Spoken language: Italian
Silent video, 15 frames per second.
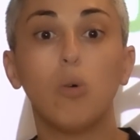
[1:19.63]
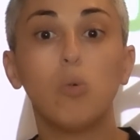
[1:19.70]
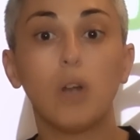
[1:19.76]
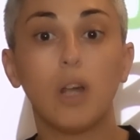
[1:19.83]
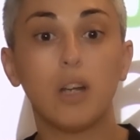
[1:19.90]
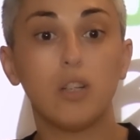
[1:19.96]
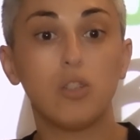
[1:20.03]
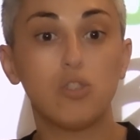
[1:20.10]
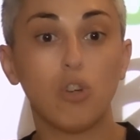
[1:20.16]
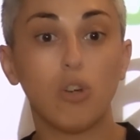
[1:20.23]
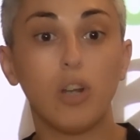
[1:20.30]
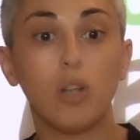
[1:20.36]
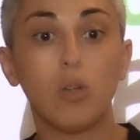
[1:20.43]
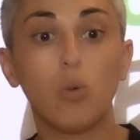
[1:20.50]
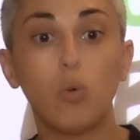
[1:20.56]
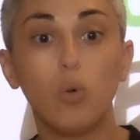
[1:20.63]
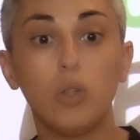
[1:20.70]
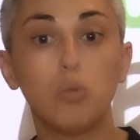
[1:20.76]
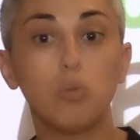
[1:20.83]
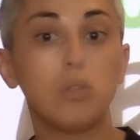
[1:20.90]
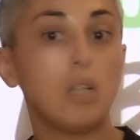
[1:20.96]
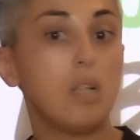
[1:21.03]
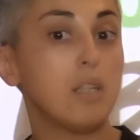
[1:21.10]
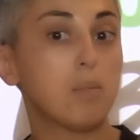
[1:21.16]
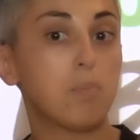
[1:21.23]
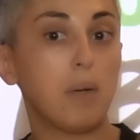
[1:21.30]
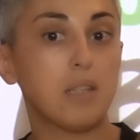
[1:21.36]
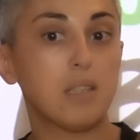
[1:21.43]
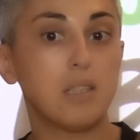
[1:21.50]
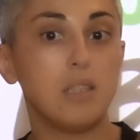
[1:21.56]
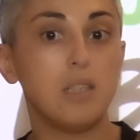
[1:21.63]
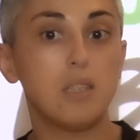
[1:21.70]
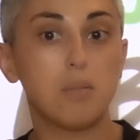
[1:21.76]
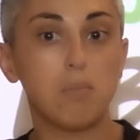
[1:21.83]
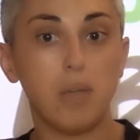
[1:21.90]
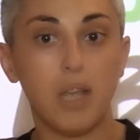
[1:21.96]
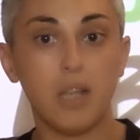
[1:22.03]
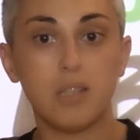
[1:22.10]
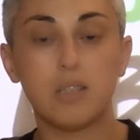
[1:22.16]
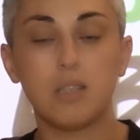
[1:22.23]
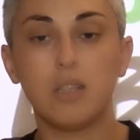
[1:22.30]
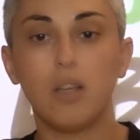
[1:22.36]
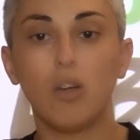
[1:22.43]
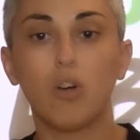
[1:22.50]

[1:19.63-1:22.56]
una regione in cui tutti gli spazi dismessi e